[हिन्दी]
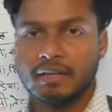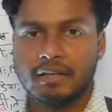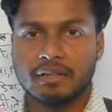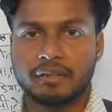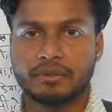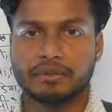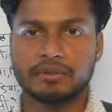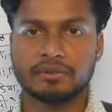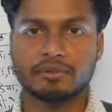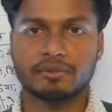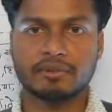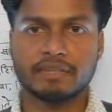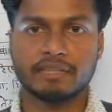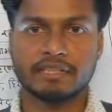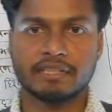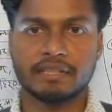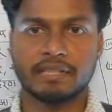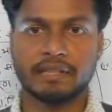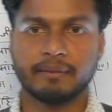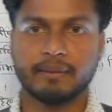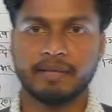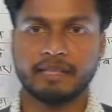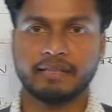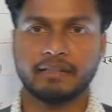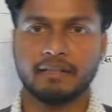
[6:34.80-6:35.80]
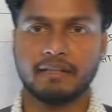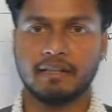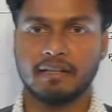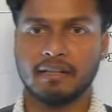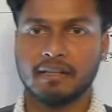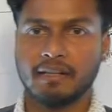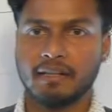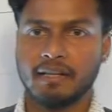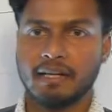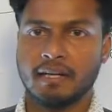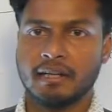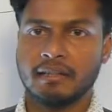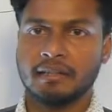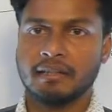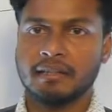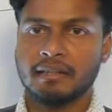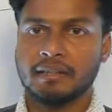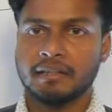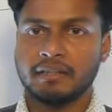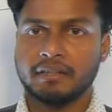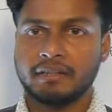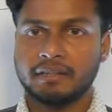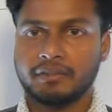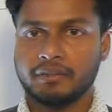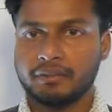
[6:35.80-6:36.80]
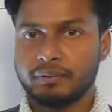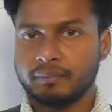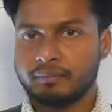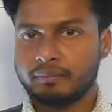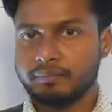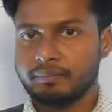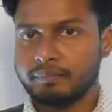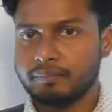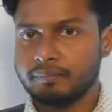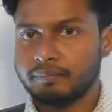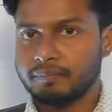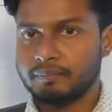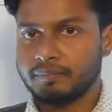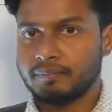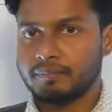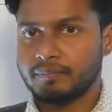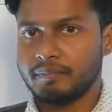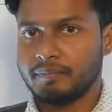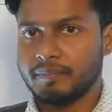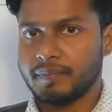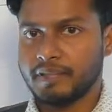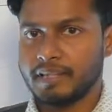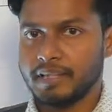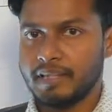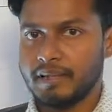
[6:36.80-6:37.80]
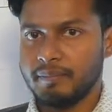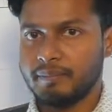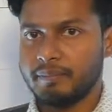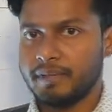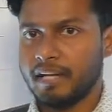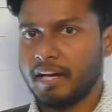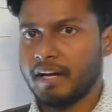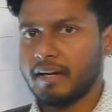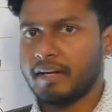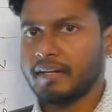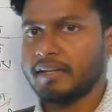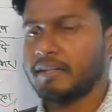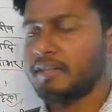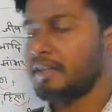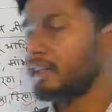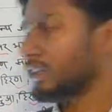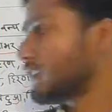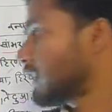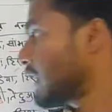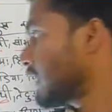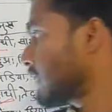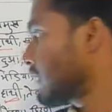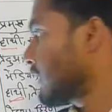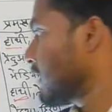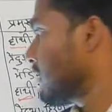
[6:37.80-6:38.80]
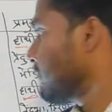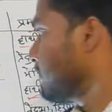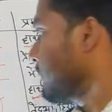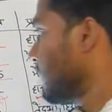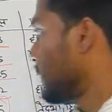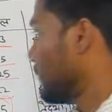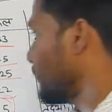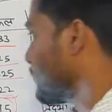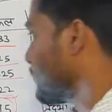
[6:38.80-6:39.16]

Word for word: दोस्तों इसके बाद अगला जो अभ्यारण्य का नाम है